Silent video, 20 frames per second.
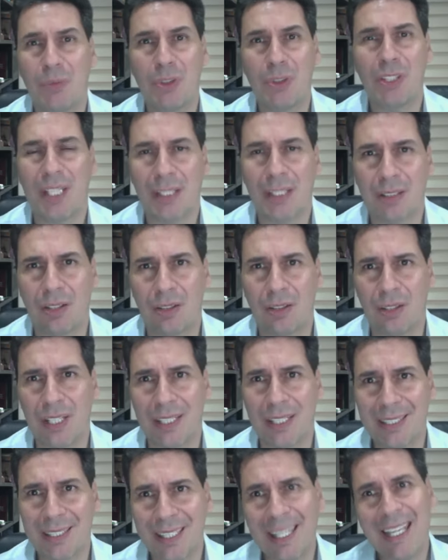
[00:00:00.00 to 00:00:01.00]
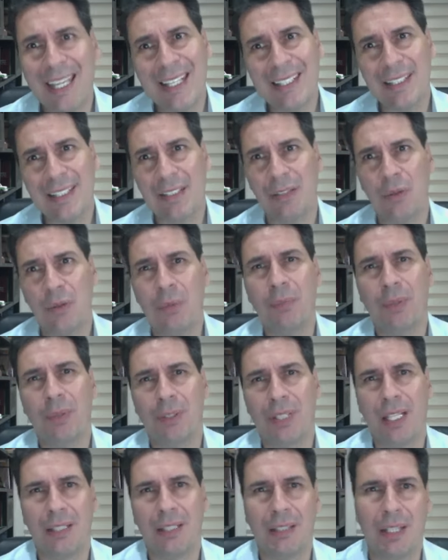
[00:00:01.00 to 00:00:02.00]
muchas cosas. ¿Qué es lo
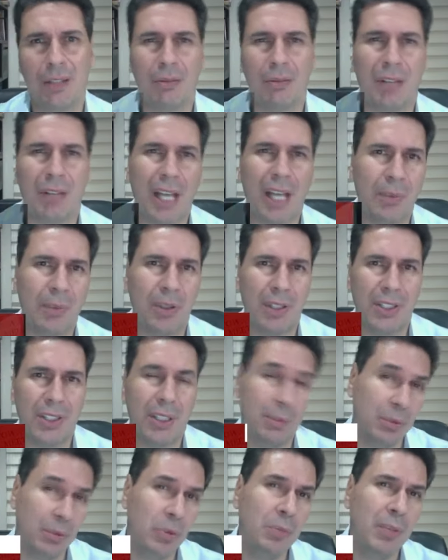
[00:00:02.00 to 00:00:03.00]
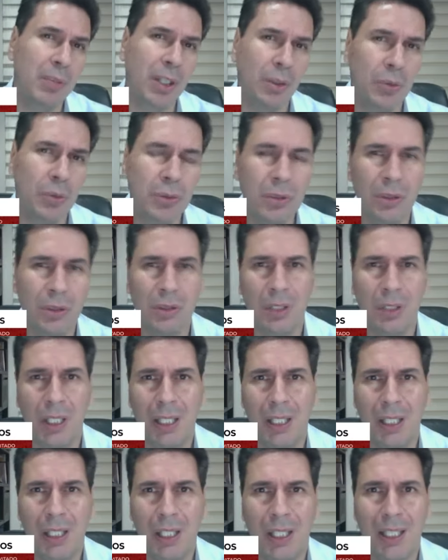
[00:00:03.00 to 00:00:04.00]
importante de un cambio de chip? Número uno,
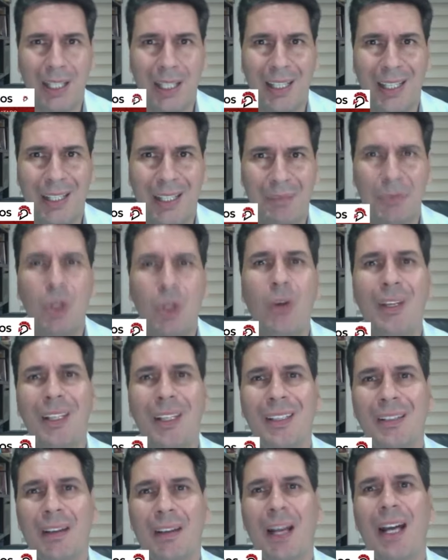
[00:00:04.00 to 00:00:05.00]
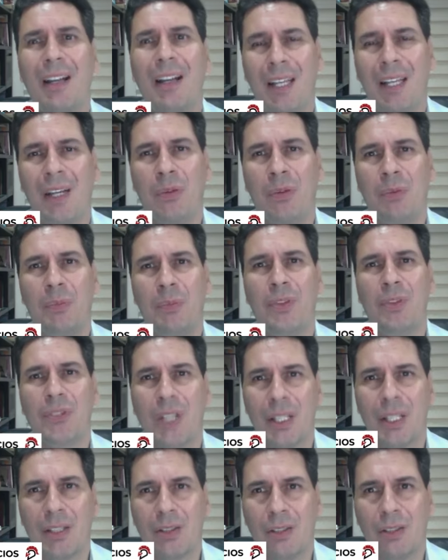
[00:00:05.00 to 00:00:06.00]
eh, no entrar en un
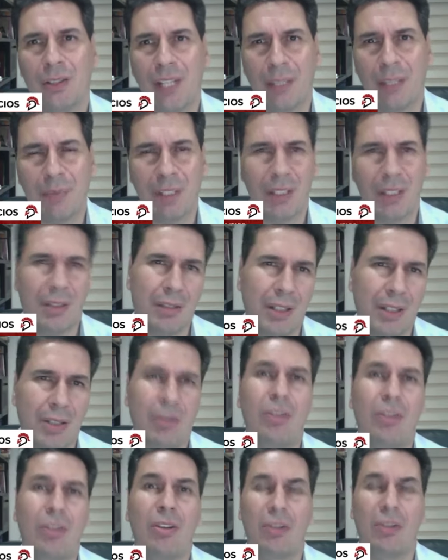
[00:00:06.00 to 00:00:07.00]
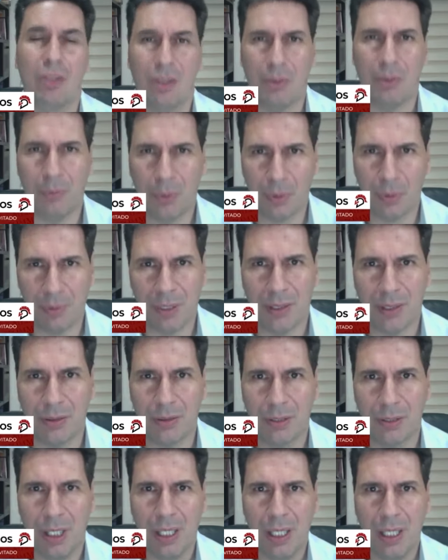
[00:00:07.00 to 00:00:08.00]
proceso de administración con
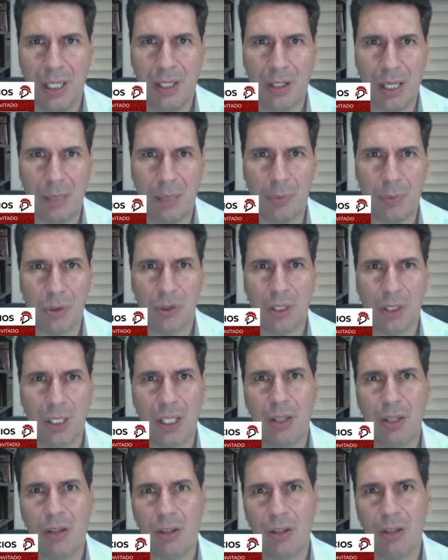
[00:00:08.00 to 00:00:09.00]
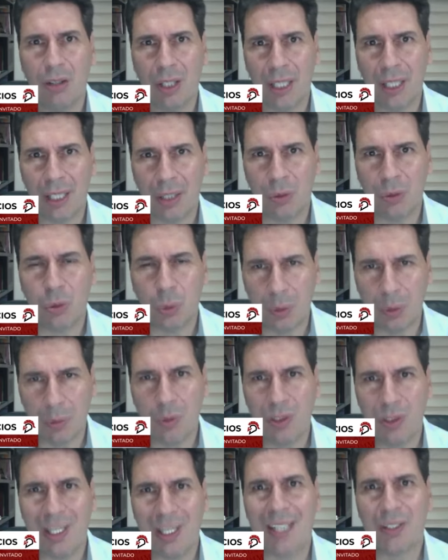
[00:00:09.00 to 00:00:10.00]
compromisos. Hemos tenido eh,
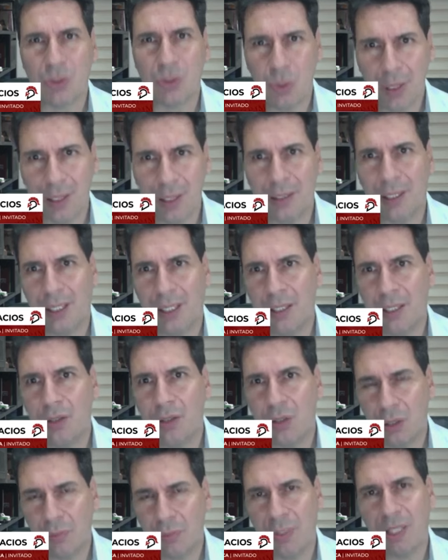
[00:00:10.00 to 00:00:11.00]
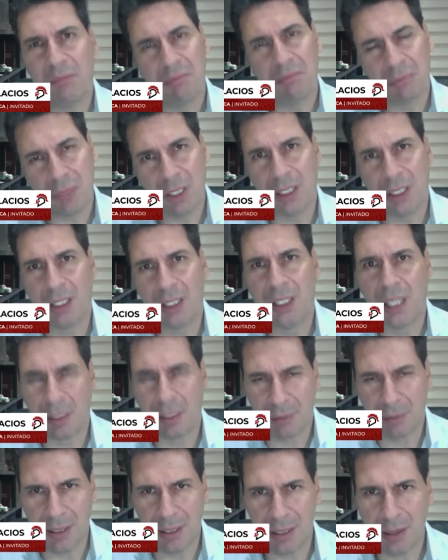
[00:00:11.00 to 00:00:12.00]
obtuvimos la suerte enorme y la
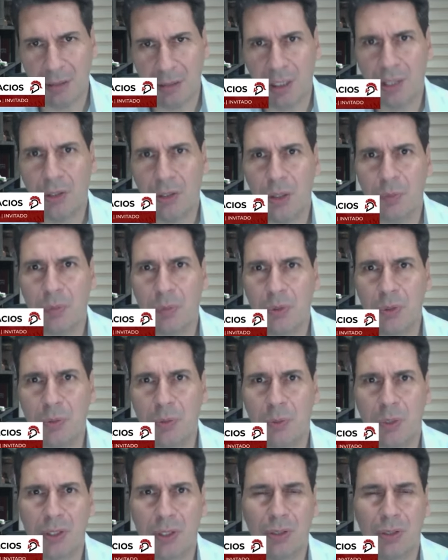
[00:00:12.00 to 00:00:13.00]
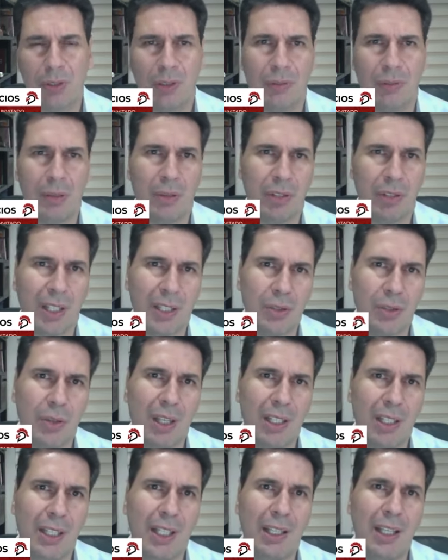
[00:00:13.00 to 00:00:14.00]
bendición de Dios, por supuesto, y el favor de la
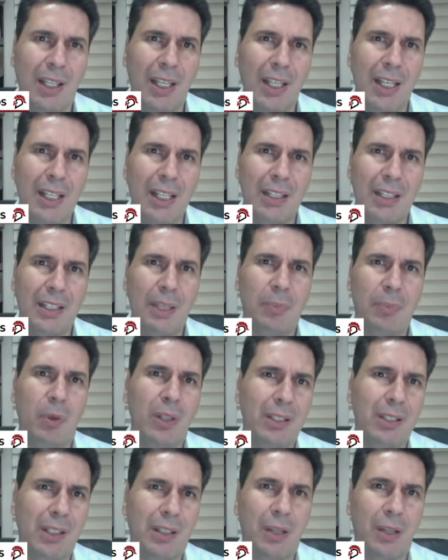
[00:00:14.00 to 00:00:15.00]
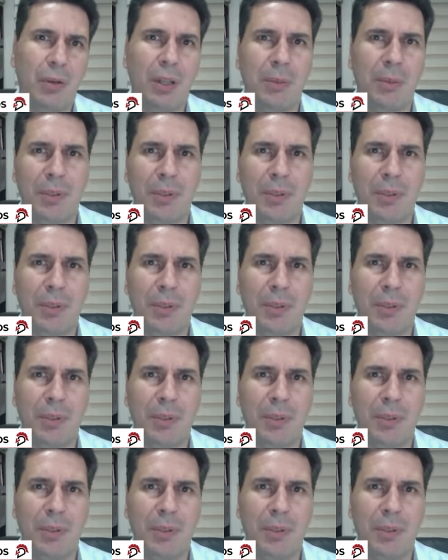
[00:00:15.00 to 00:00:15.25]
ciudadanía, de poder tener una